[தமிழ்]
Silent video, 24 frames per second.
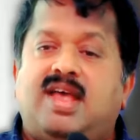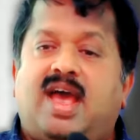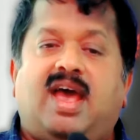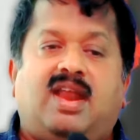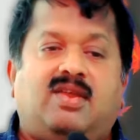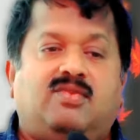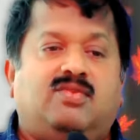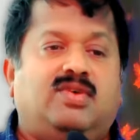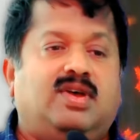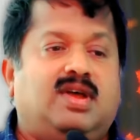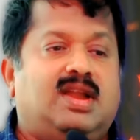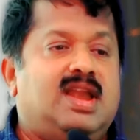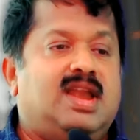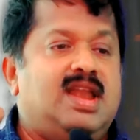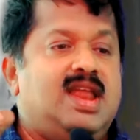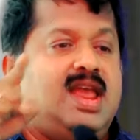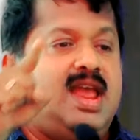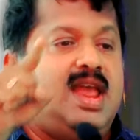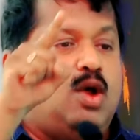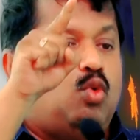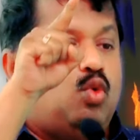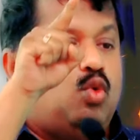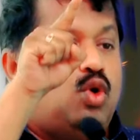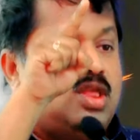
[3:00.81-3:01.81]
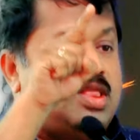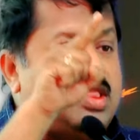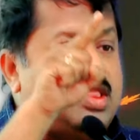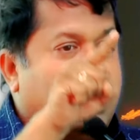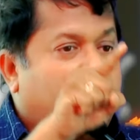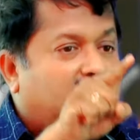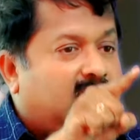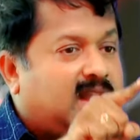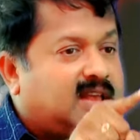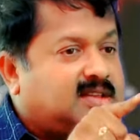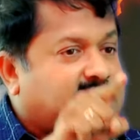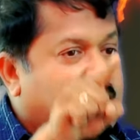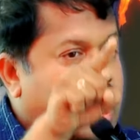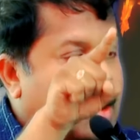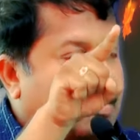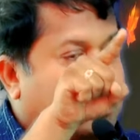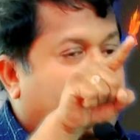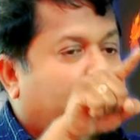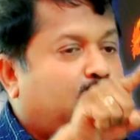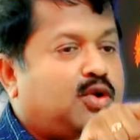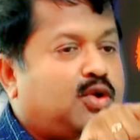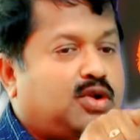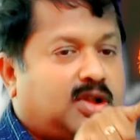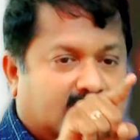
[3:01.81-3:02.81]
தேர்வு நீ உளுந்தவட
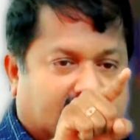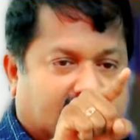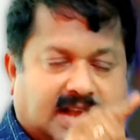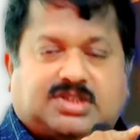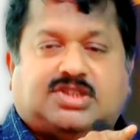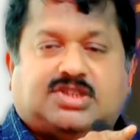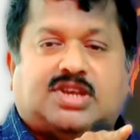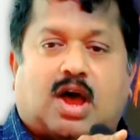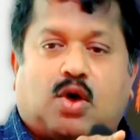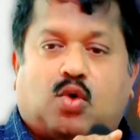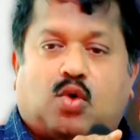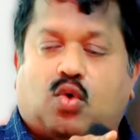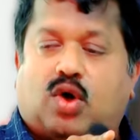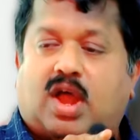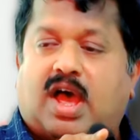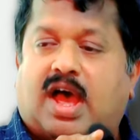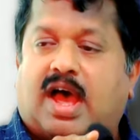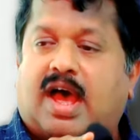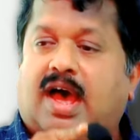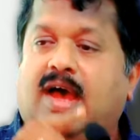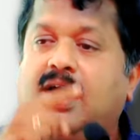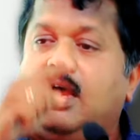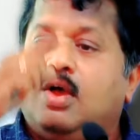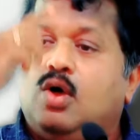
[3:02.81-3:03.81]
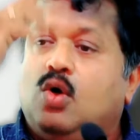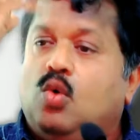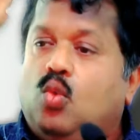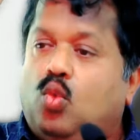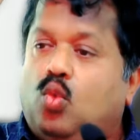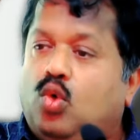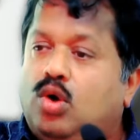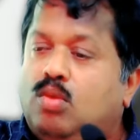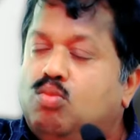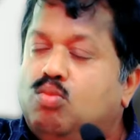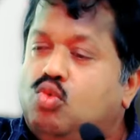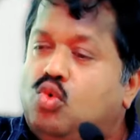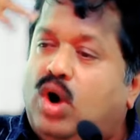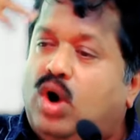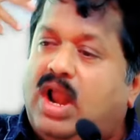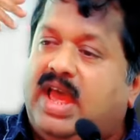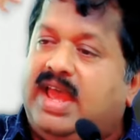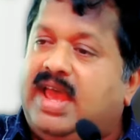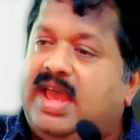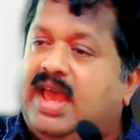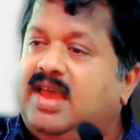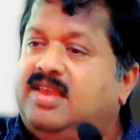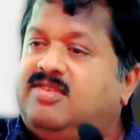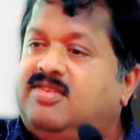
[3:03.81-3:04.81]
சாப்பிடணும்னு நினச்சா கூட உன்
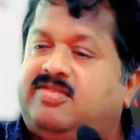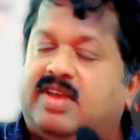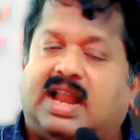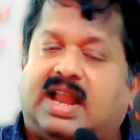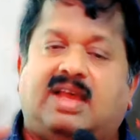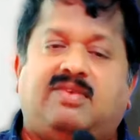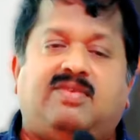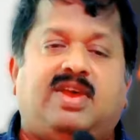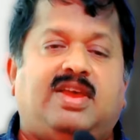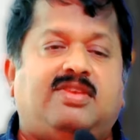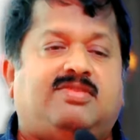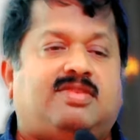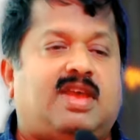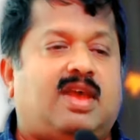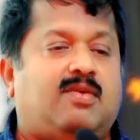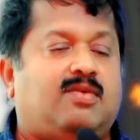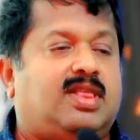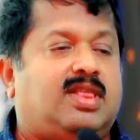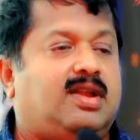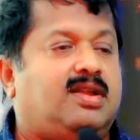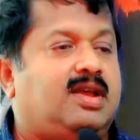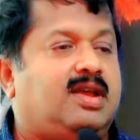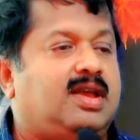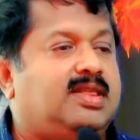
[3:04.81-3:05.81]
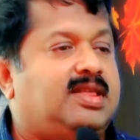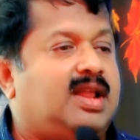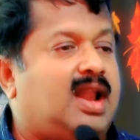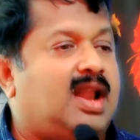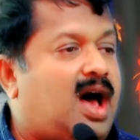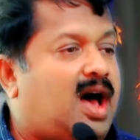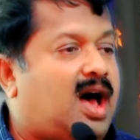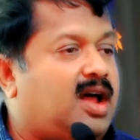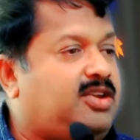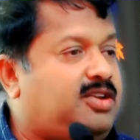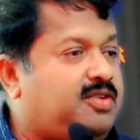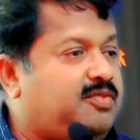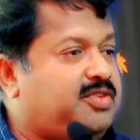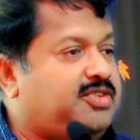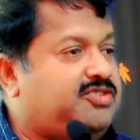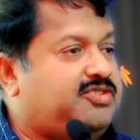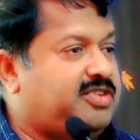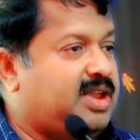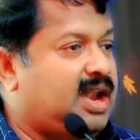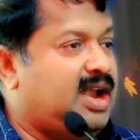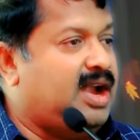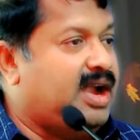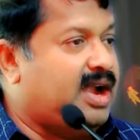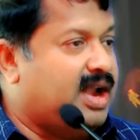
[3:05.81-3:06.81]
மூளையை சலவை செய்வதற்கு இதில்
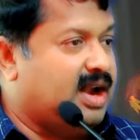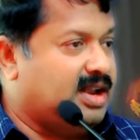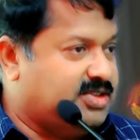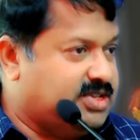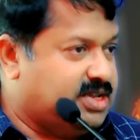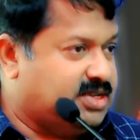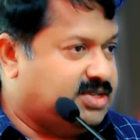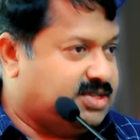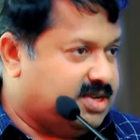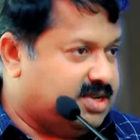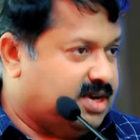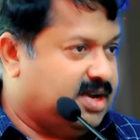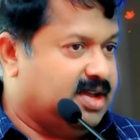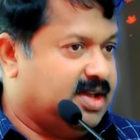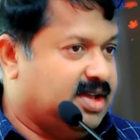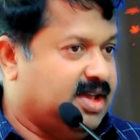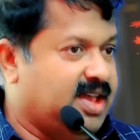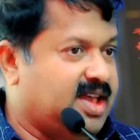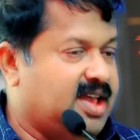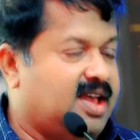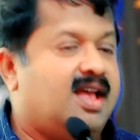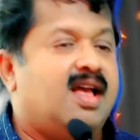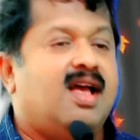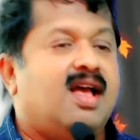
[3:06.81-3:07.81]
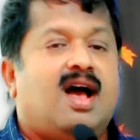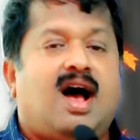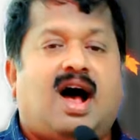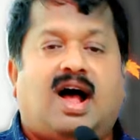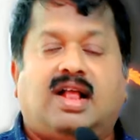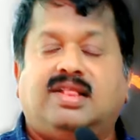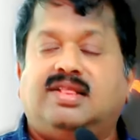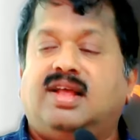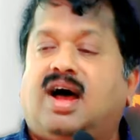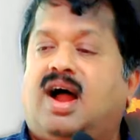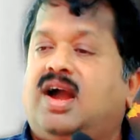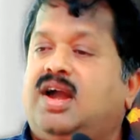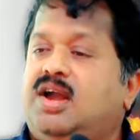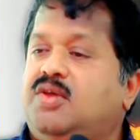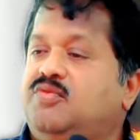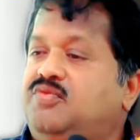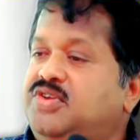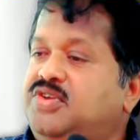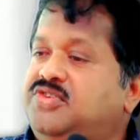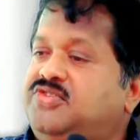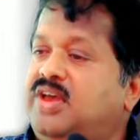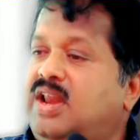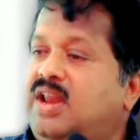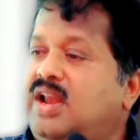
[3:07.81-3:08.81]
ஆர்டிஃபிஷியல் இன்டெலிஜென்ஸ் இருக்குது அந்த
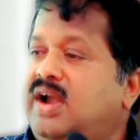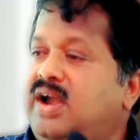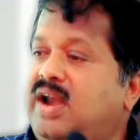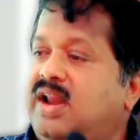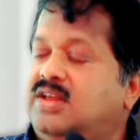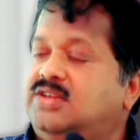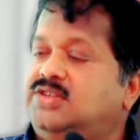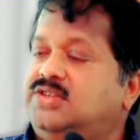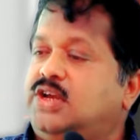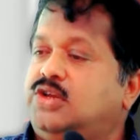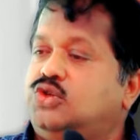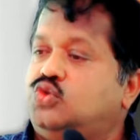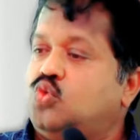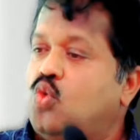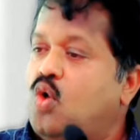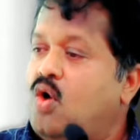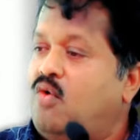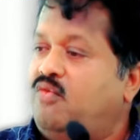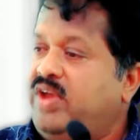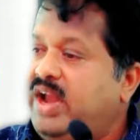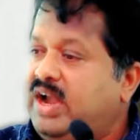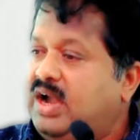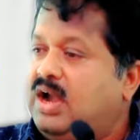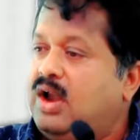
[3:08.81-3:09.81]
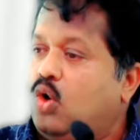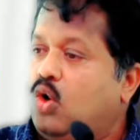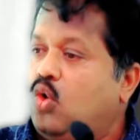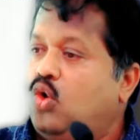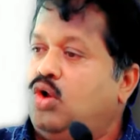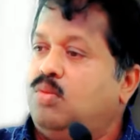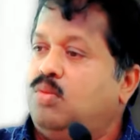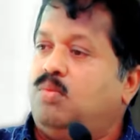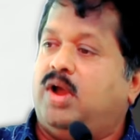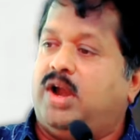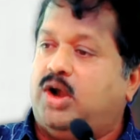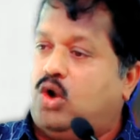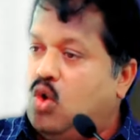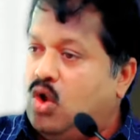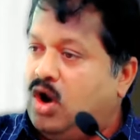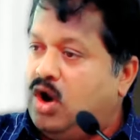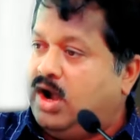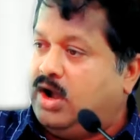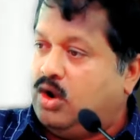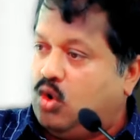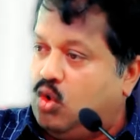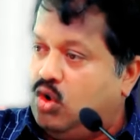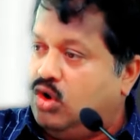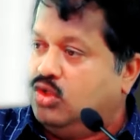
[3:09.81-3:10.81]
ஆர்டிஃபிஷியல் இன்டெலிஜென்ஸ் உன் வீட்டில் கொண்டு போய்
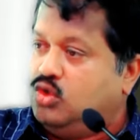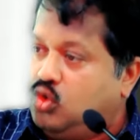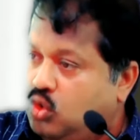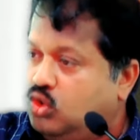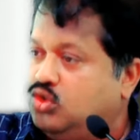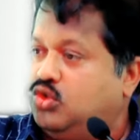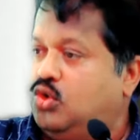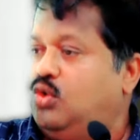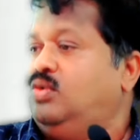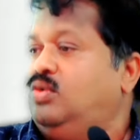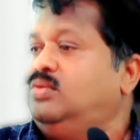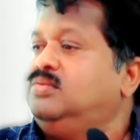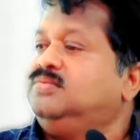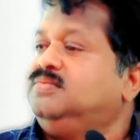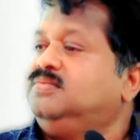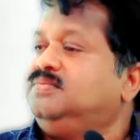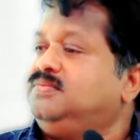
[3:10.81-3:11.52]
டோனட்டை கொண்டு வந்து கொடுத்துரும்